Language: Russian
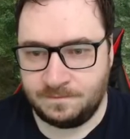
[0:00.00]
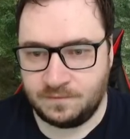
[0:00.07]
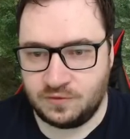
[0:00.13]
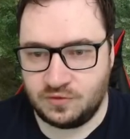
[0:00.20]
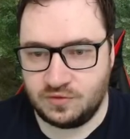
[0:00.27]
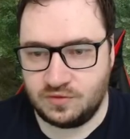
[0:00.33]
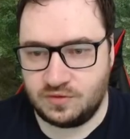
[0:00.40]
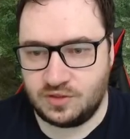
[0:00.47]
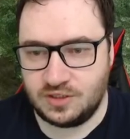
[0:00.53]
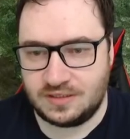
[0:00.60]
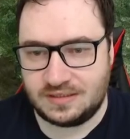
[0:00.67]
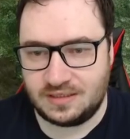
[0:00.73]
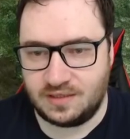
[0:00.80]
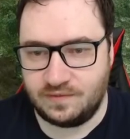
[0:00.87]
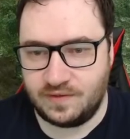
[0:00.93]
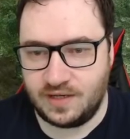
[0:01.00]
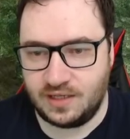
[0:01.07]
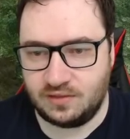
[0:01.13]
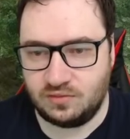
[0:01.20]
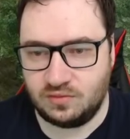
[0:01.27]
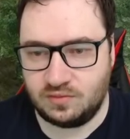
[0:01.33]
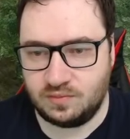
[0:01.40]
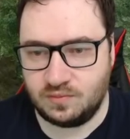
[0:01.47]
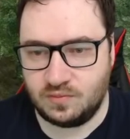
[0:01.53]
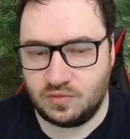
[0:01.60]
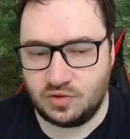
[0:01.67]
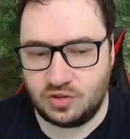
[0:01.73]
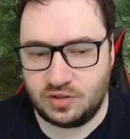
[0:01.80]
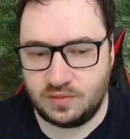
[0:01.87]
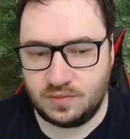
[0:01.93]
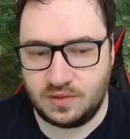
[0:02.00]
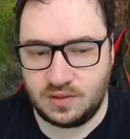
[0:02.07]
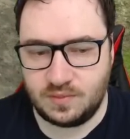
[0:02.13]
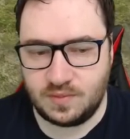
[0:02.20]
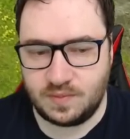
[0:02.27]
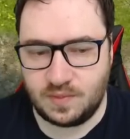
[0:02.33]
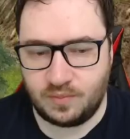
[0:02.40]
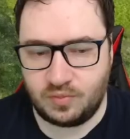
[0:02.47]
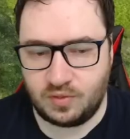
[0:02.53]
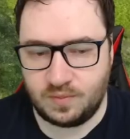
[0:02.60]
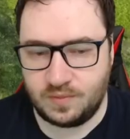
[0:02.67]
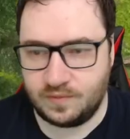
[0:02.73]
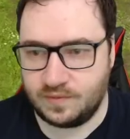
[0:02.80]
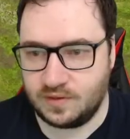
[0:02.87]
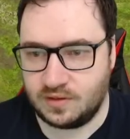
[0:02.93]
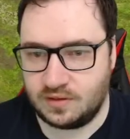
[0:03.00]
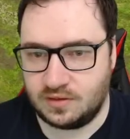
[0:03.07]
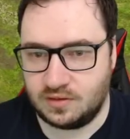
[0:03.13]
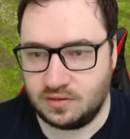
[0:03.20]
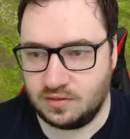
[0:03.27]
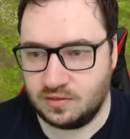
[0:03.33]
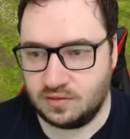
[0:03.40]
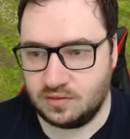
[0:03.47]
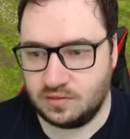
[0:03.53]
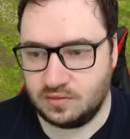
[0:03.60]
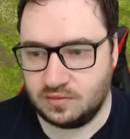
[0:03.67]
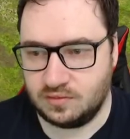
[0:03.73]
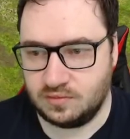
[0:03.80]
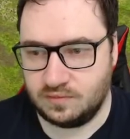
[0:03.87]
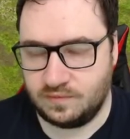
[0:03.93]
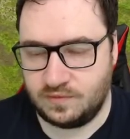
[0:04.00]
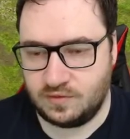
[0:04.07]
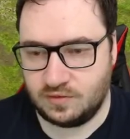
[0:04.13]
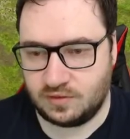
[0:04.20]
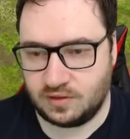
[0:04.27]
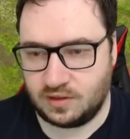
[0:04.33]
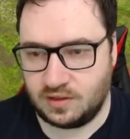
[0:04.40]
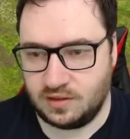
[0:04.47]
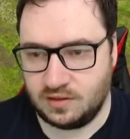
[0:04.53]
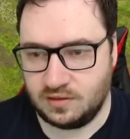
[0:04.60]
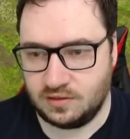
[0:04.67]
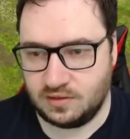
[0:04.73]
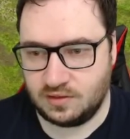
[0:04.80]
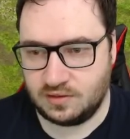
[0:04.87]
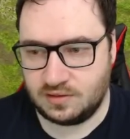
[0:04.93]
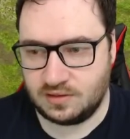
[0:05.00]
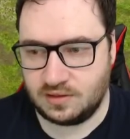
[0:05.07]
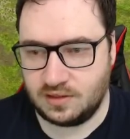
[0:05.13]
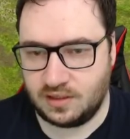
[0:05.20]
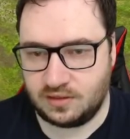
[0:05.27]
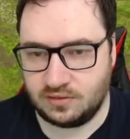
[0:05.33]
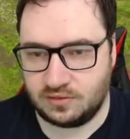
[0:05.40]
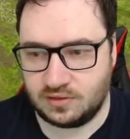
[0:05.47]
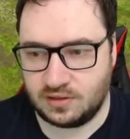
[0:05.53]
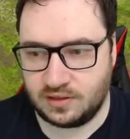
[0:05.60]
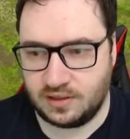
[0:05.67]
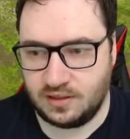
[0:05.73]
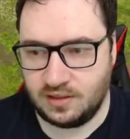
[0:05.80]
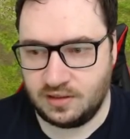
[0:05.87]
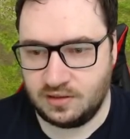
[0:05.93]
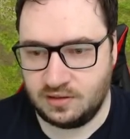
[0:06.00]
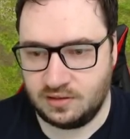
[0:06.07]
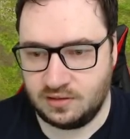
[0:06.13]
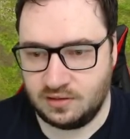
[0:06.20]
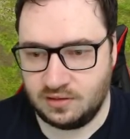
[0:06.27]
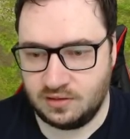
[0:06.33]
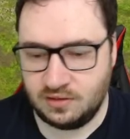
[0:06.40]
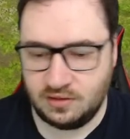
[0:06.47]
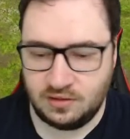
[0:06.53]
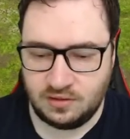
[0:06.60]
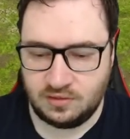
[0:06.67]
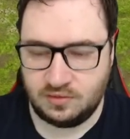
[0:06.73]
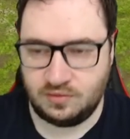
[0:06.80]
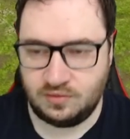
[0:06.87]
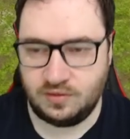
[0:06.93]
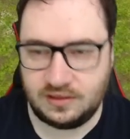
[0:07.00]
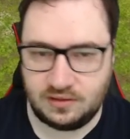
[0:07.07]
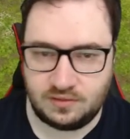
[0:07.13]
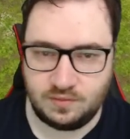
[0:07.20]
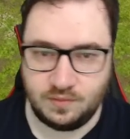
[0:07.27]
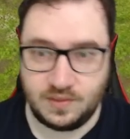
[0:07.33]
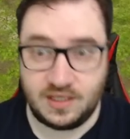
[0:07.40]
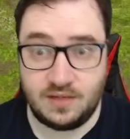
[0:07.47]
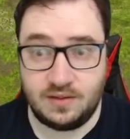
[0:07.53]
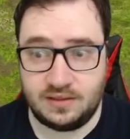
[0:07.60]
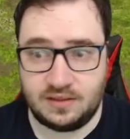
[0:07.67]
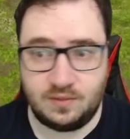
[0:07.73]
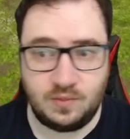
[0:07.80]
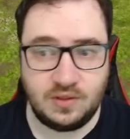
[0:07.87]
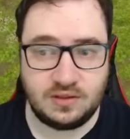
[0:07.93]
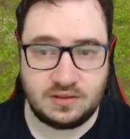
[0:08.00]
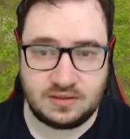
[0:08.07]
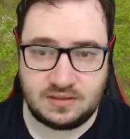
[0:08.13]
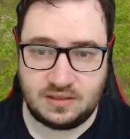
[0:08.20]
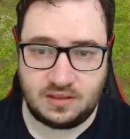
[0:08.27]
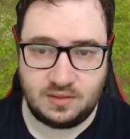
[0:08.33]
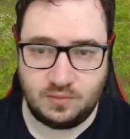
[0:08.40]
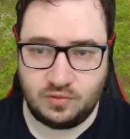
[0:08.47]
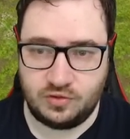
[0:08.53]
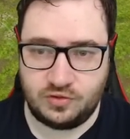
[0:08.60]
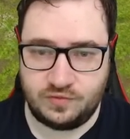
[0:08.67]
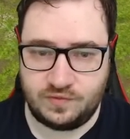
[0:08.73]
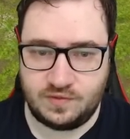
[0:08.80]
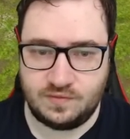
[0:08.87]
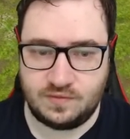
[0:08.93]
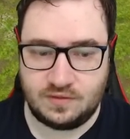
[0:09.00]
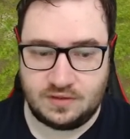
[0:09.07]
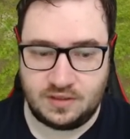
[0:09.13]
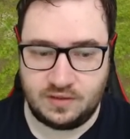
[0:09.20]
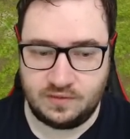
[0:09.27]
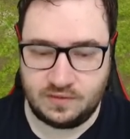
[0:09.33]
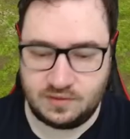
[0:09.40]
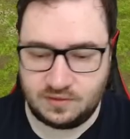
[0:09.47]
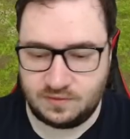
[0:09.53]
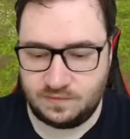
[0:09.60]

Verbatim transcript: Честно говоря, тут можно было бы попробовать э, все-таки сыграть от тролля. Но этот, мне этот билд, кстати, больше всего нравится.